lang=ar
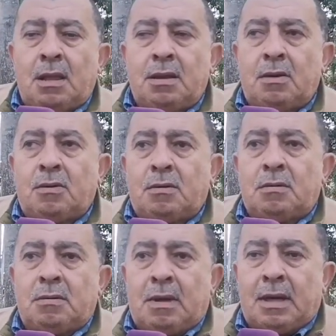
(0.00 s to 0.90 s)
انه
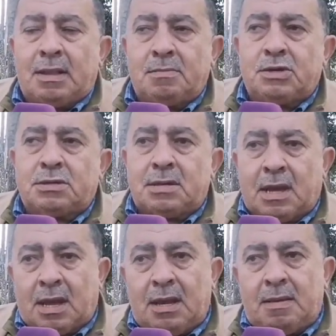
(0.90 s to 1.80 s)
هذا المجلس
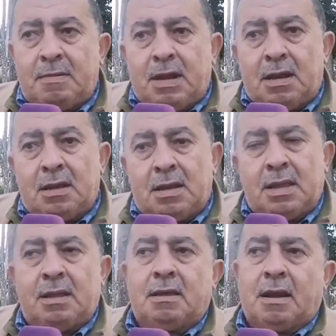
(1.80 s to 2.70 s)
الاقليمي
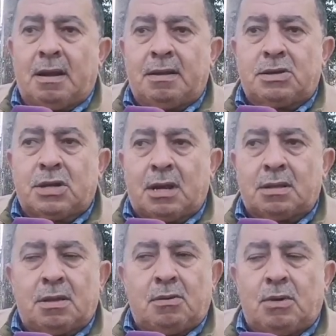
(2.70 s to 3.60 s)
اللي راه الاشاره
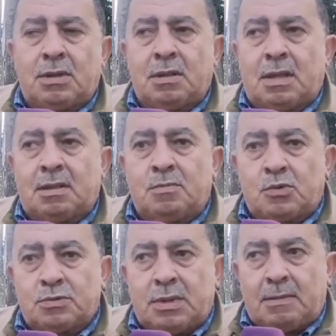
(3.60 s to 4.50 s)
ديالو هذا
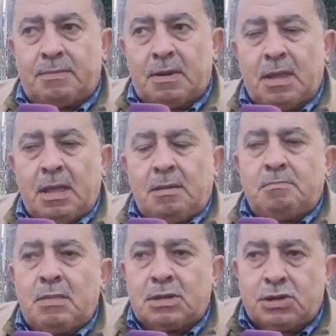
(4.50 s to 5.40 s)
الموظف
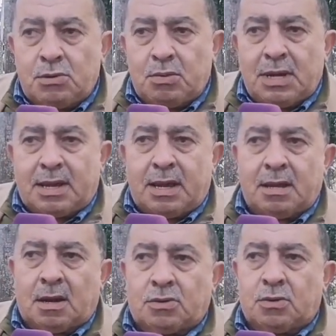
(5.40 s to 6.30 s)
ماشي هو اللي
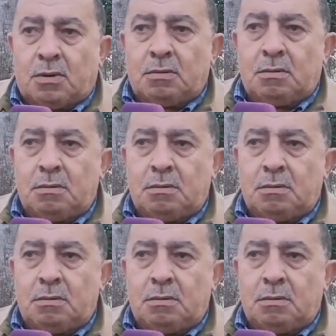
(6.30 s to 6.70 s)
كينقطو